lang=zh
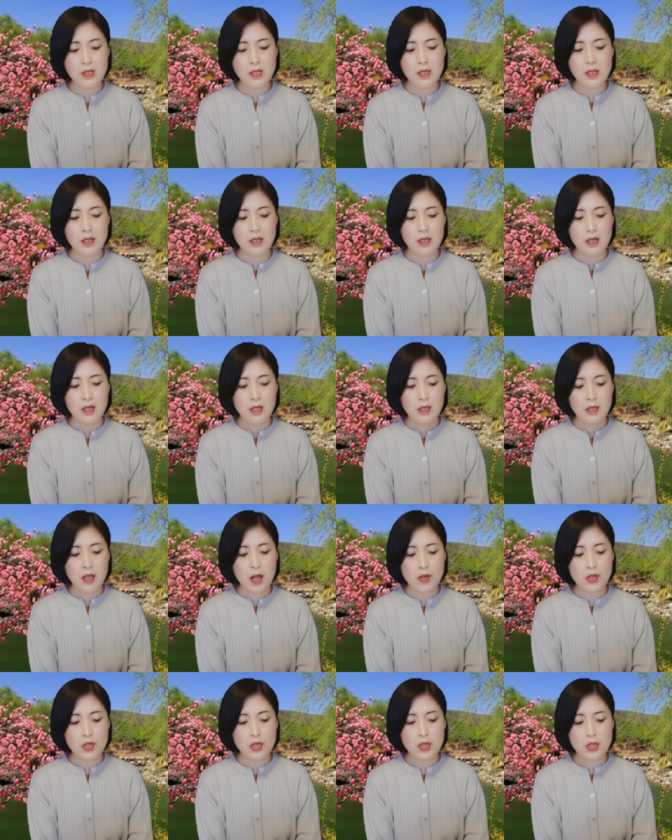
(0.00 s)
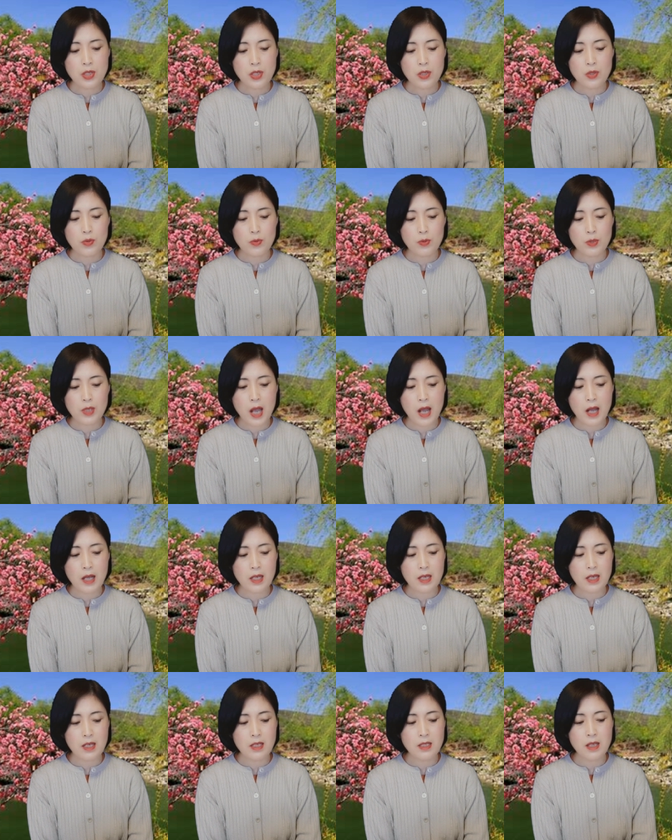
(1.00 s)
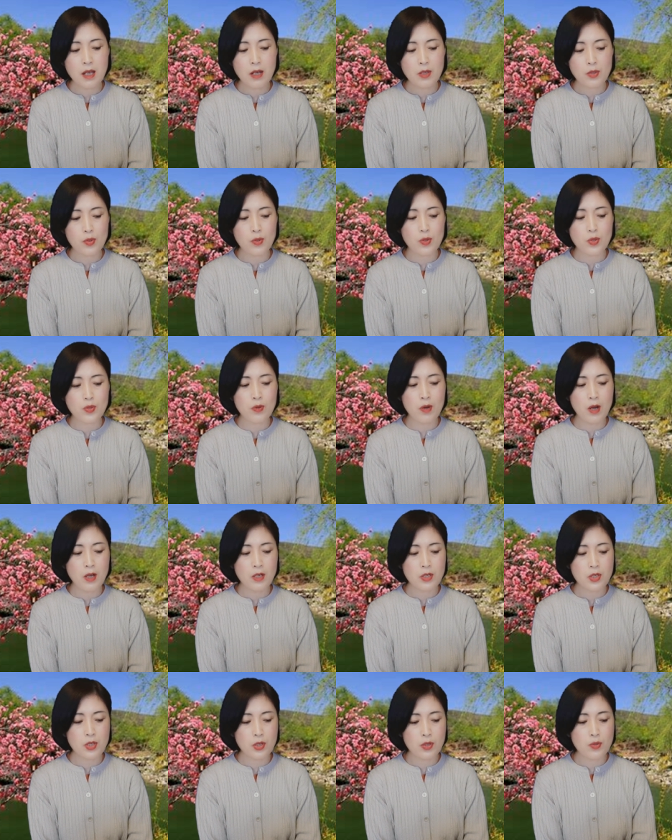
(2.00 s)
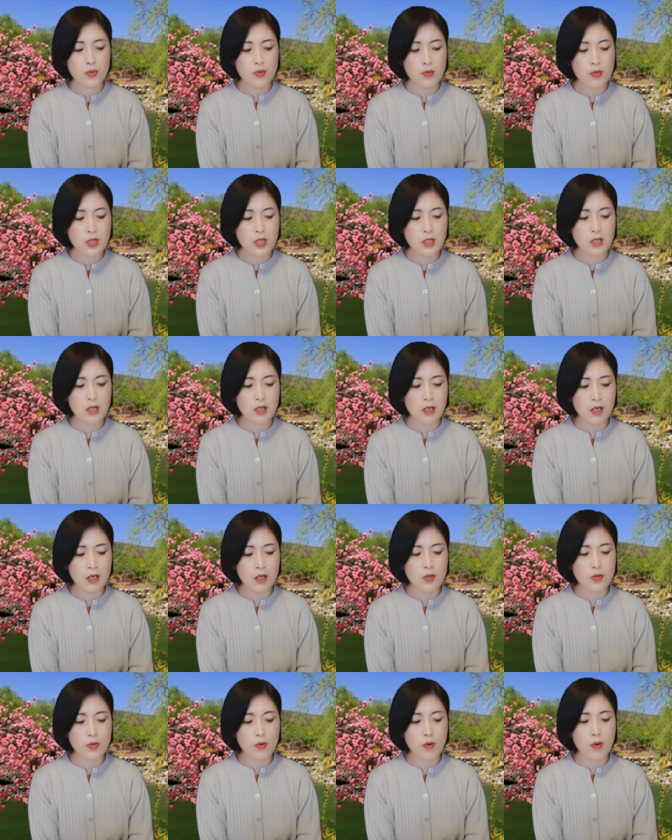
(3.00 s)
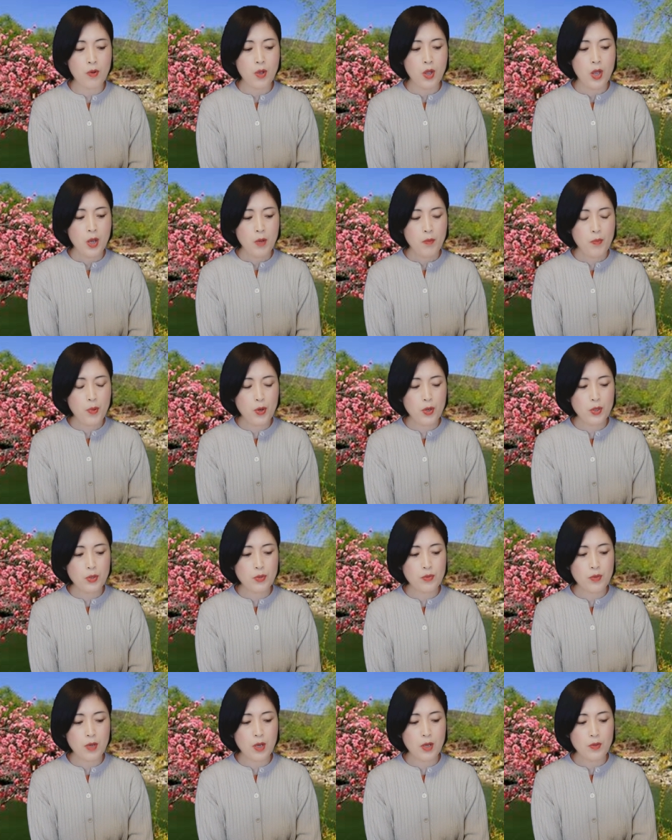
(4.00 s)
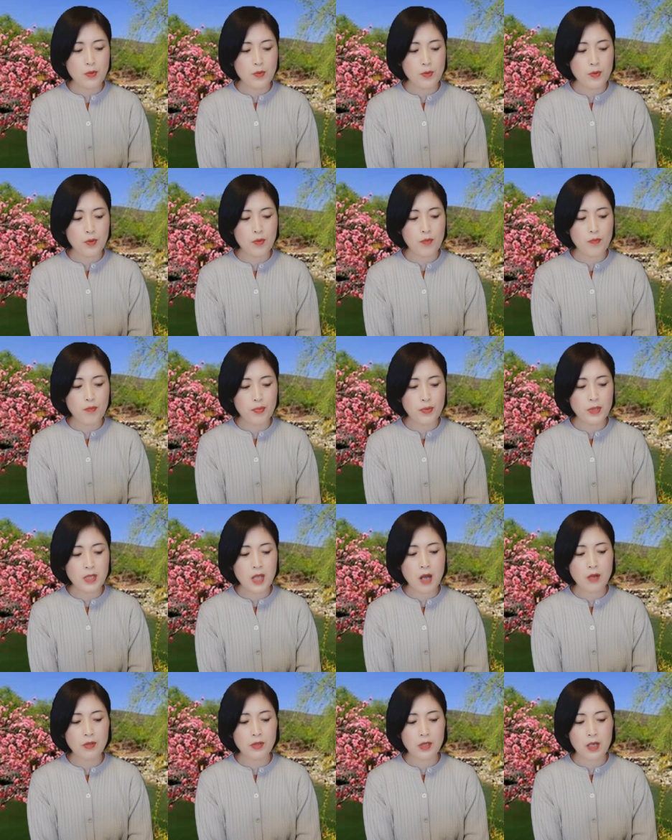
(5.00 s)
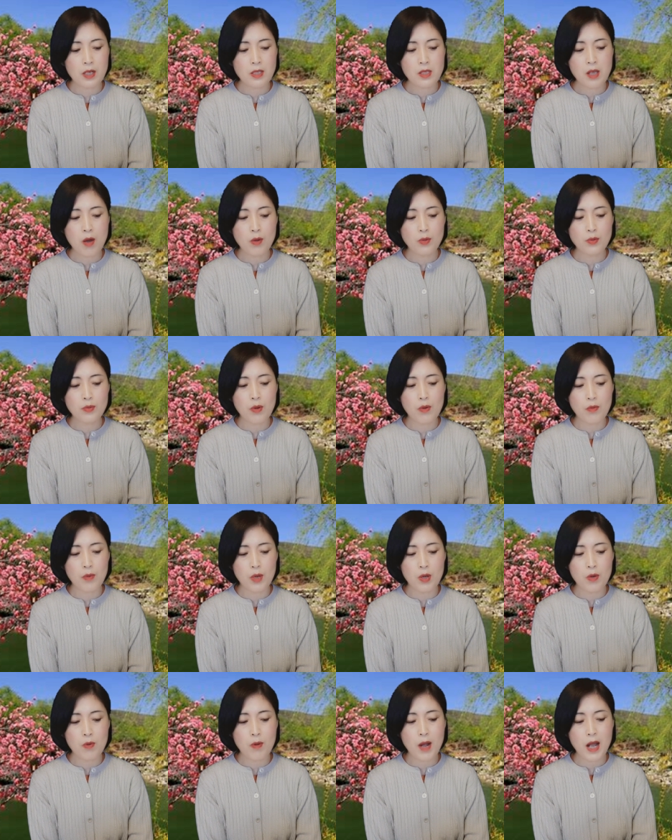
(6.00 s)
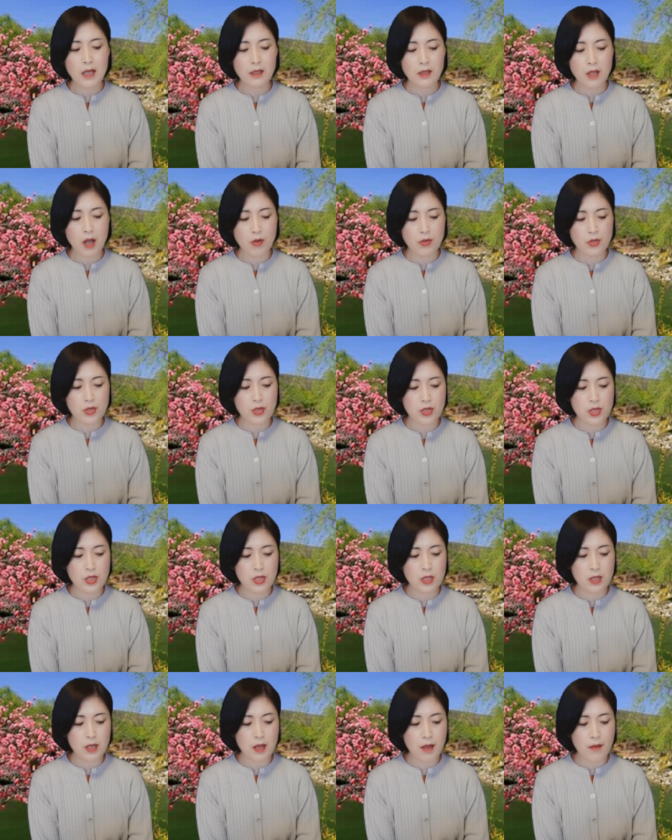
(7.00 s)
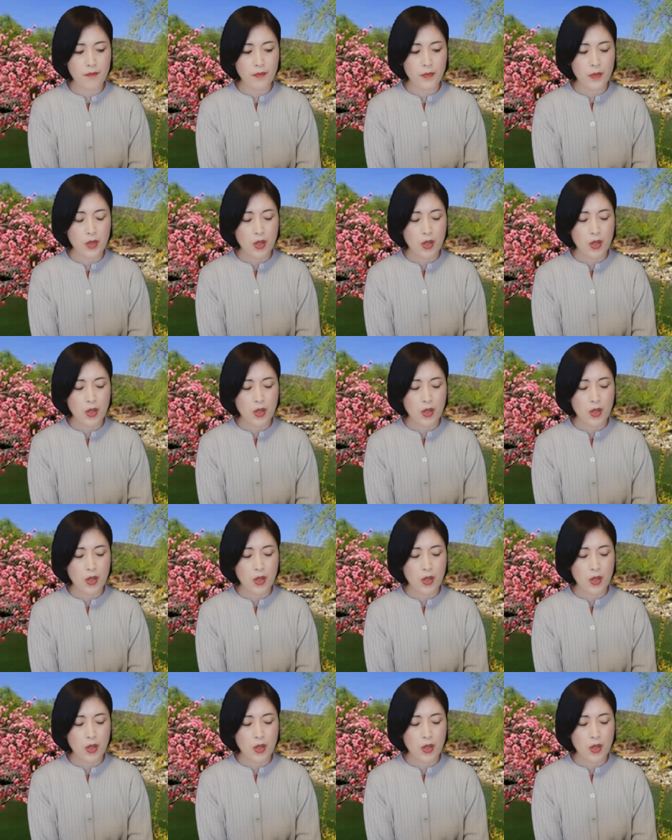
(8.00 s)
姓，倒是正如他一向所说，指出是一种剥削与不道德操作文化导致事件。